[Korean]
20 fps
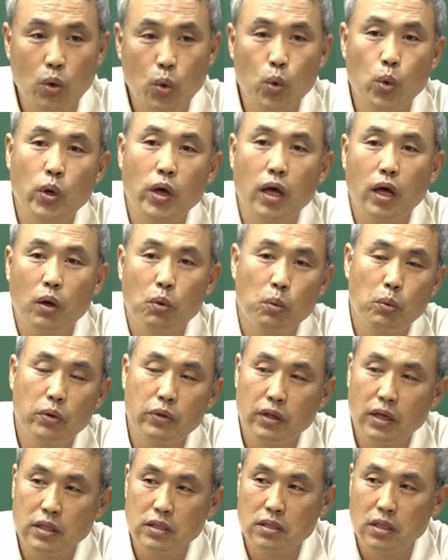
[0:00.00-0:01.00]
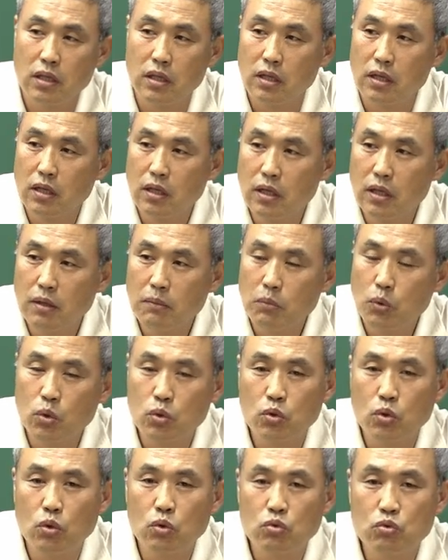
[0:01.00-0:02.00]
그게 이번에 이제
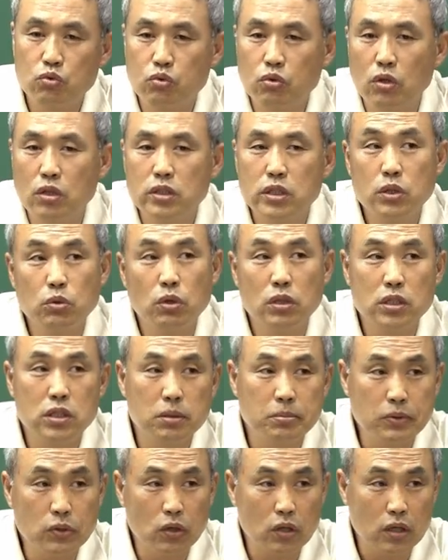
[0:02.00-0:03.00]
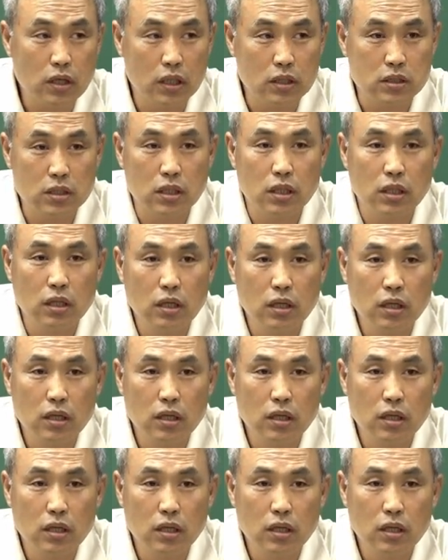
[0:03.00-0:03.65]
보통 9월, 10월, 11월까지.